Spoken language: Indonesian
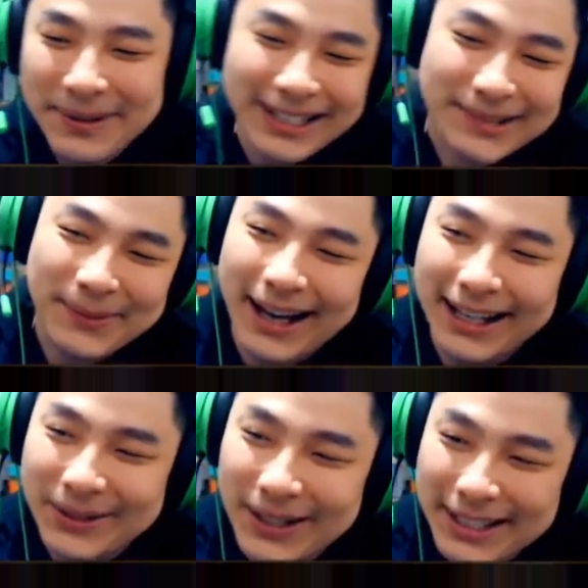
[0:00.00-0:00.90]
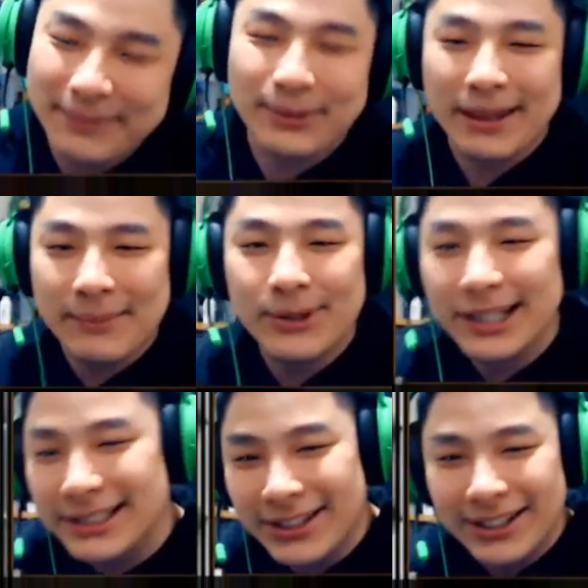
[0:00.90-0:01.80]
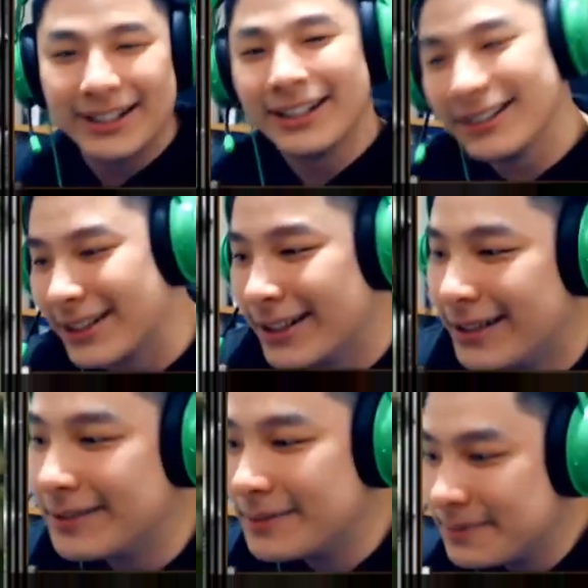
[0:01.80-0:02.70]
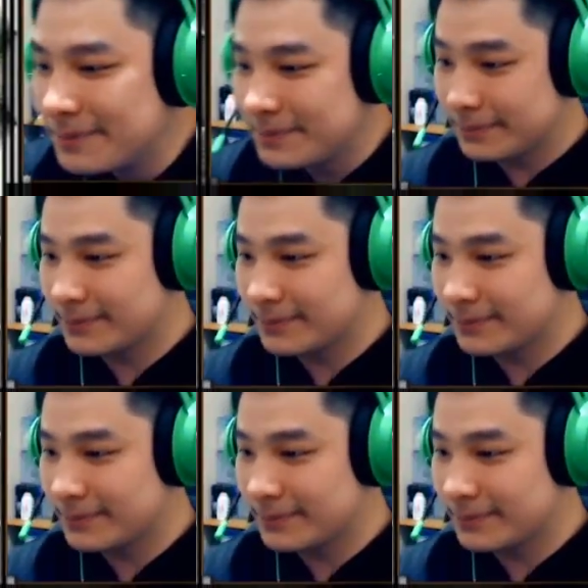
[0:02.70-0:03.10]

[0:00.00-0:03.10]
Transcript: Puas banget gua nyambung-nyambungin cok.